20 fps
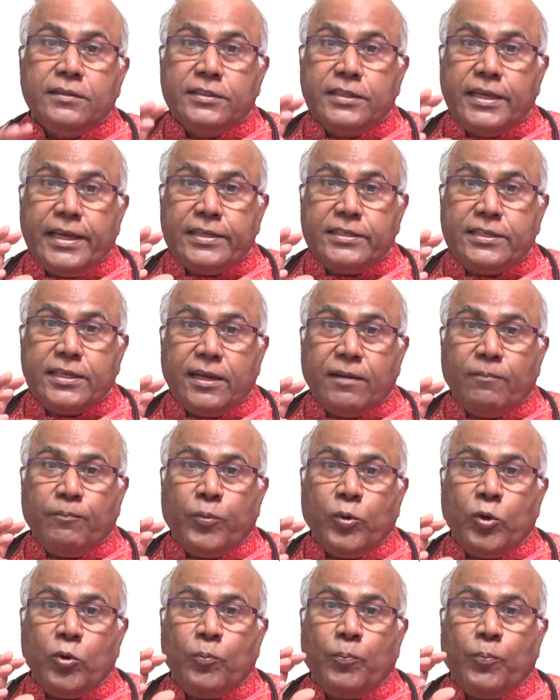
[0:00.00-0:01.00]

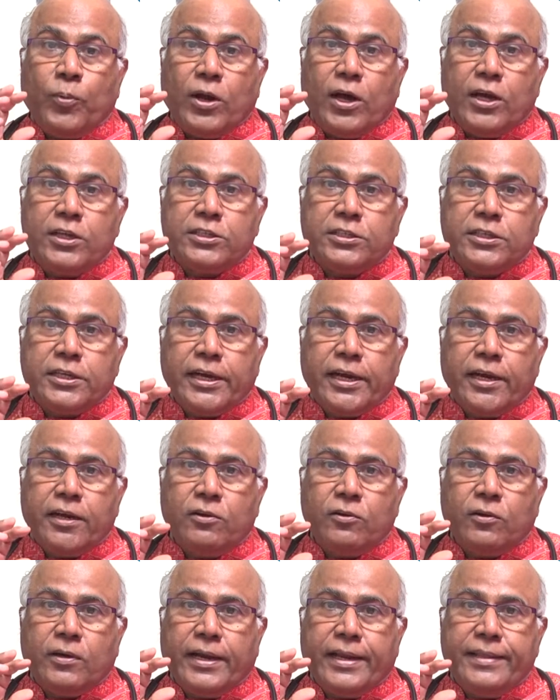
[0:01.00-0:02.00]
చేసినప్పుడు
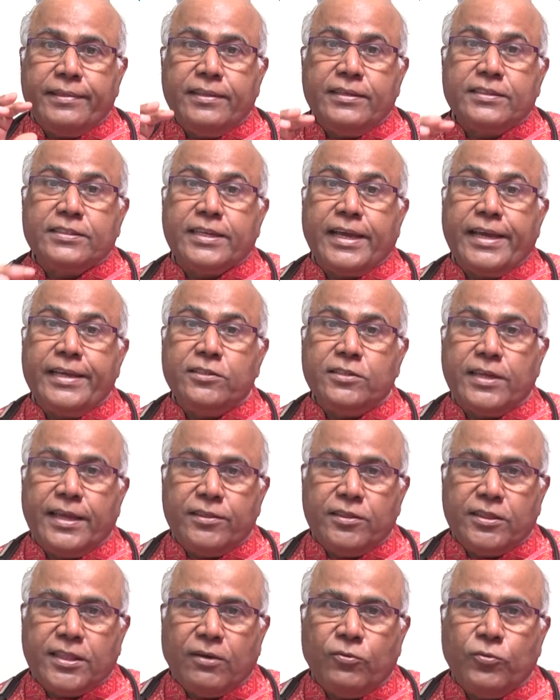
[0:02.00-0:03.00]
ప్రాస్టేట్ గ్రంథి సైజు
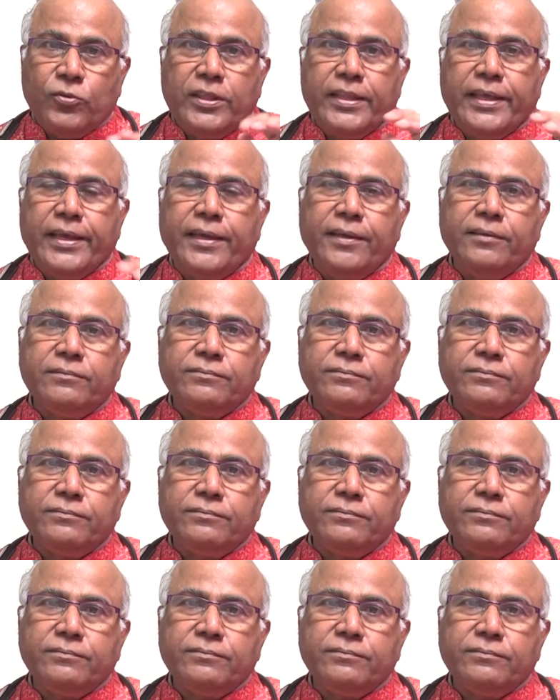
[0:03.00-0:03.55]
ఎంత ఉంది